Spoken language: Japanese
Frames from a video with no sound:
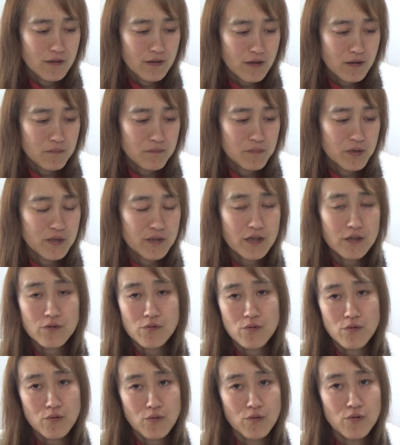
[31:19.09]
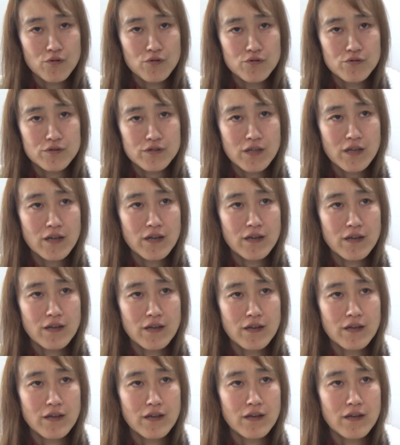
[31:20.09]
ね、みんなとこう交流して、
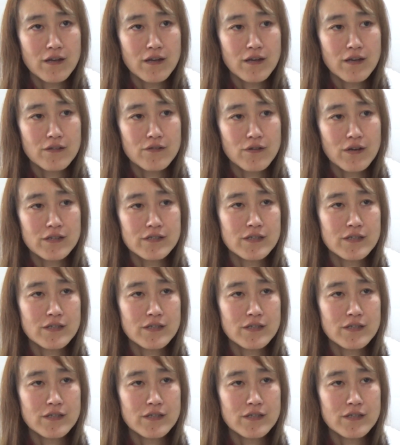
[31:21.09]
えーと、